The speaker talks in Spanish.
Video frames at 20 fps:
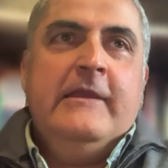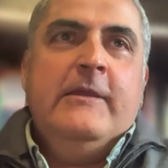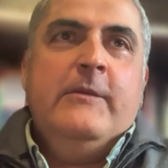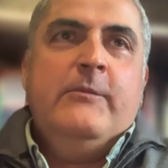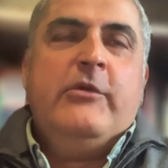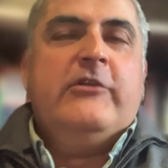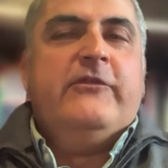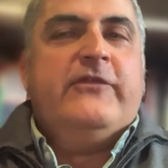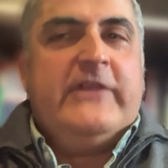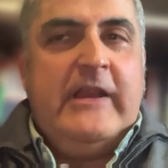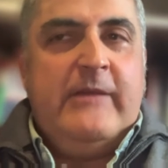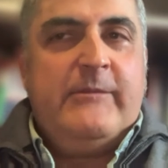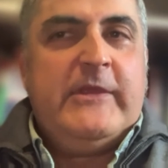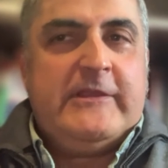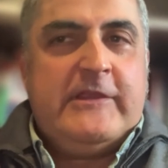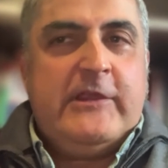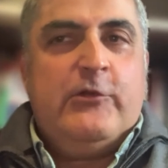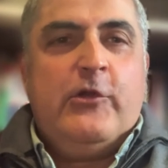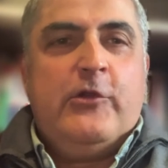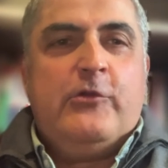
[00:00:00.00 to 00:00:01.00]
Pero
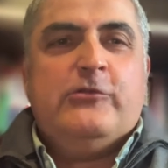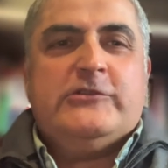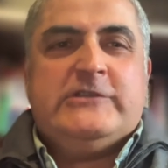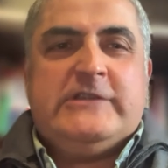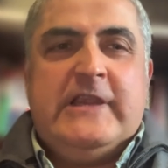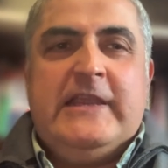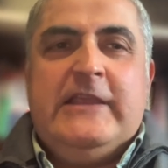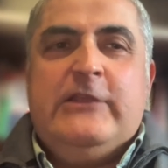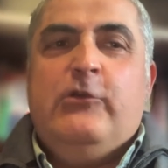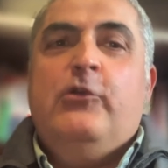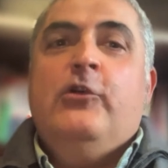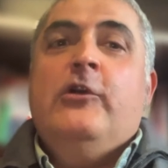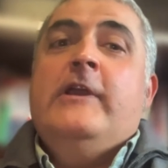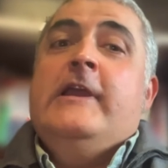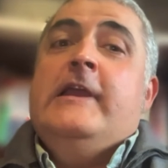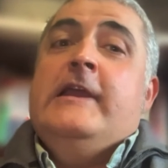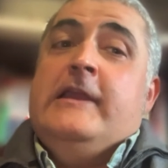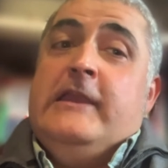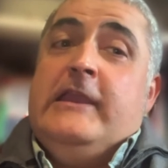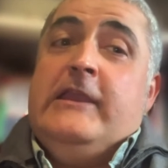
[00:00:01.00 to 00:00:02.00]
finalmente lo he conseguido
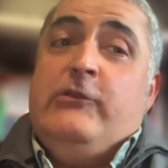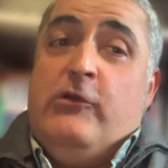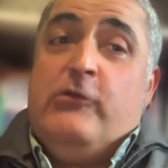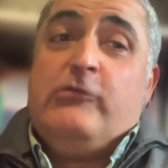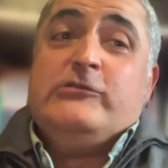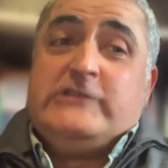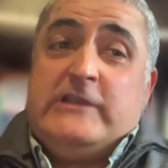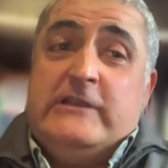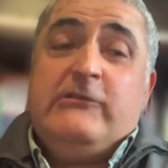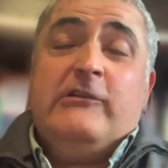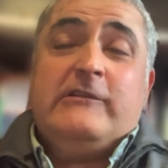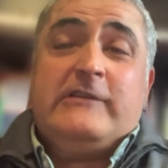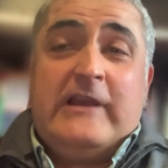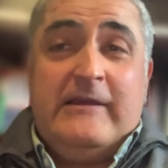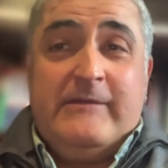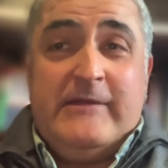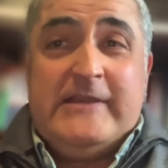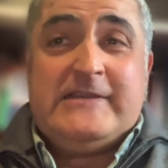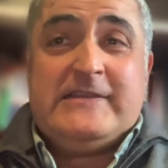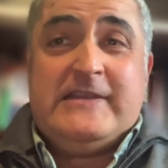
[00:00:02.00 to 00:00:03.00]
y lo he conseguido a
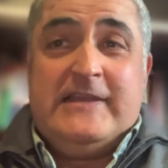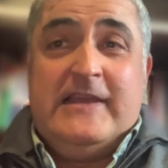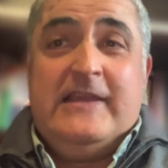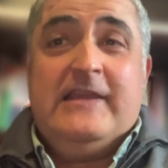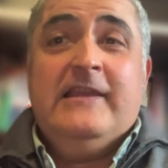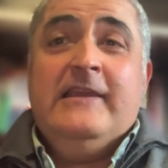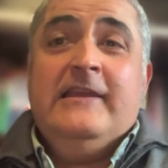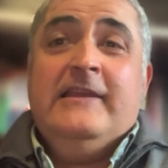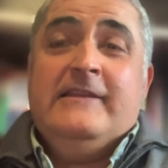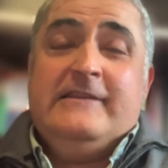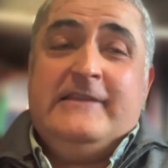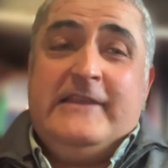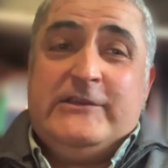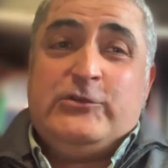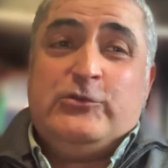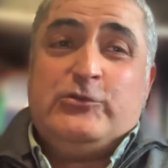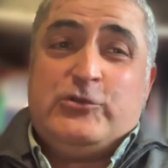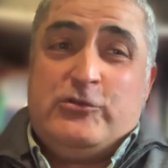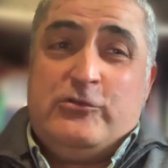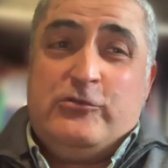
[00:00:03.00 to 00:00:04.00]
través de,
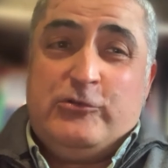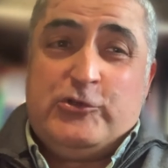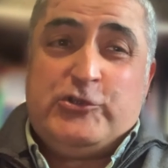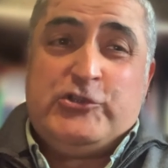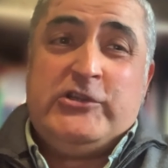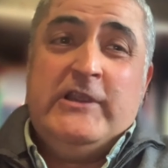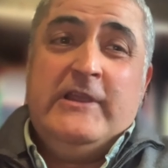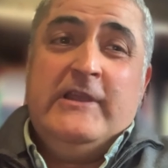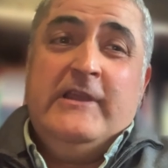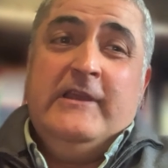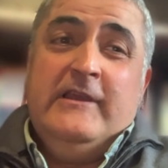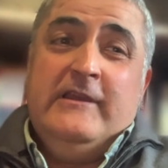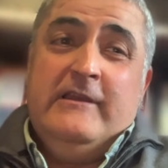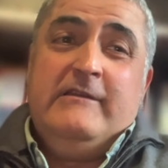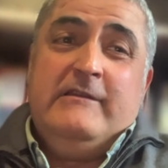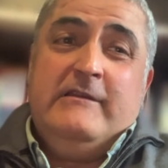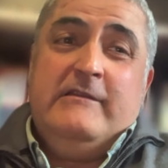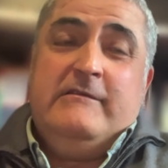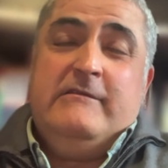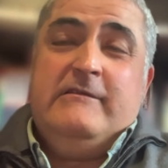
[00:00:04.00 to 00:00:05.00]
esos dos
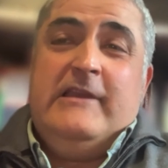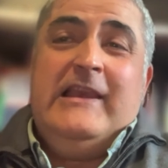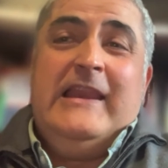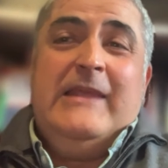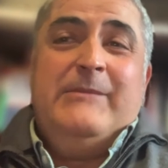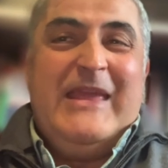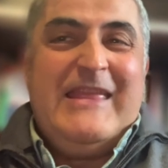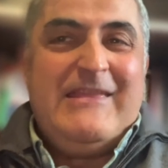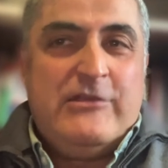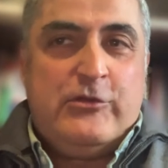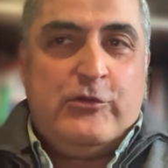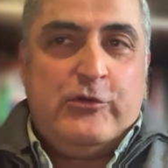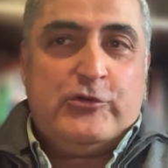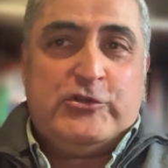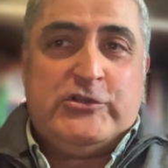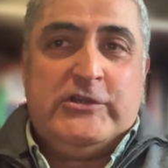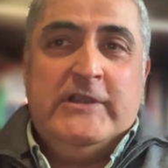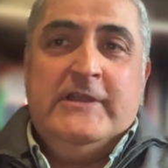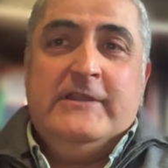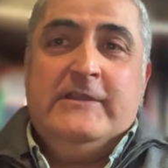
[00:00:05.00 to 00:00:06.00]
eh,
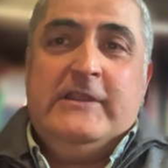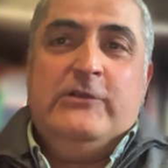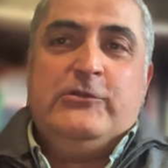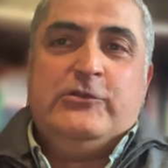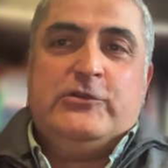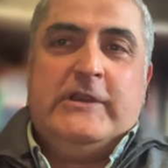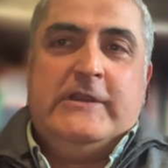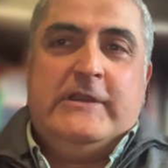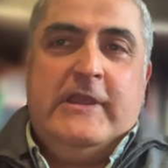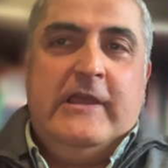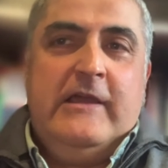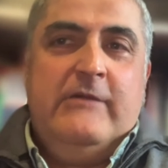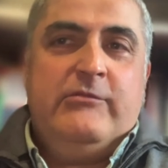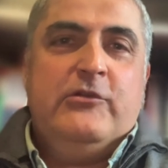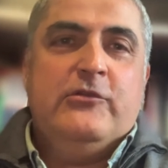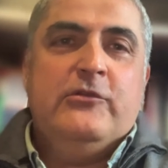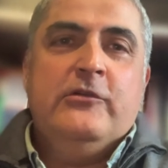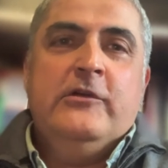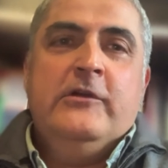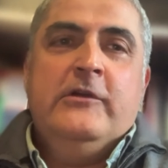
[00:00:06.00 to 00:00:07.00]
elementos de los que te
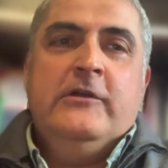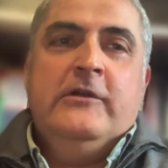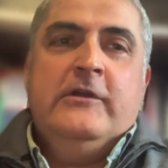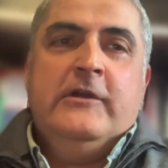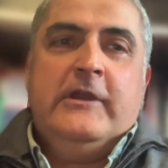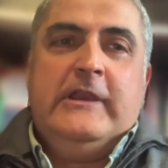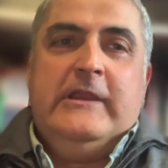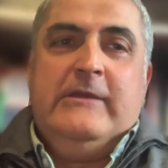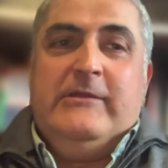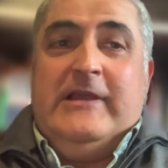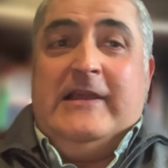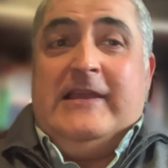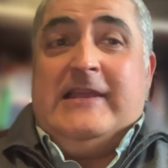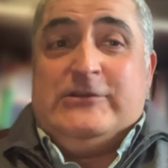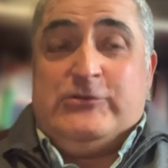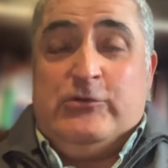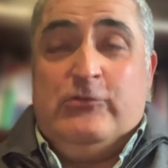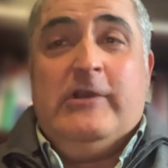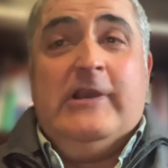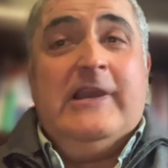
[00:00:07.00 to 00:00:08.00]
hablo, que
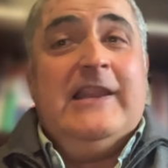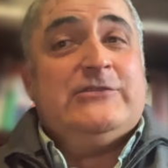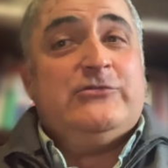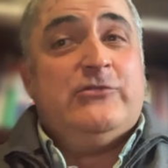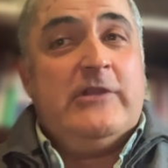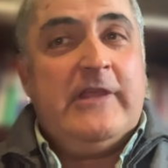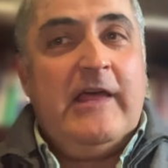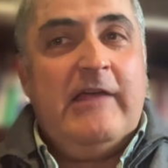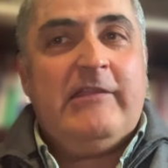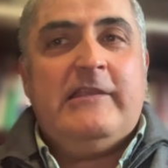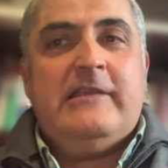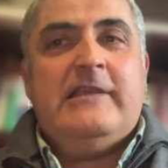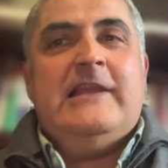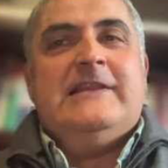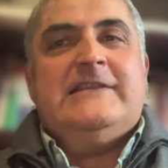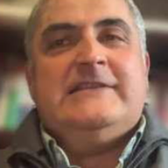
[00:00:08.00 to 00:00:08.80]
son la soledad y el